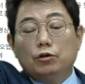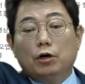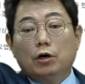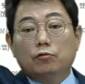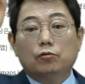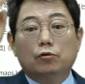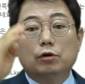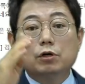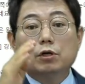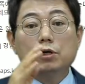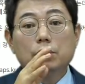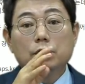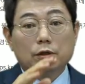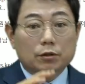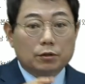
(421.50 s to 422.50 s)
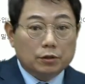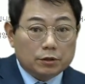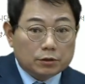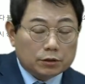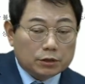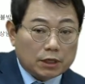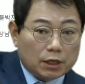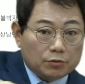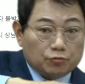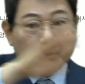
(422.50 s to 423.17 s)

튕겨갔고 그래서 차가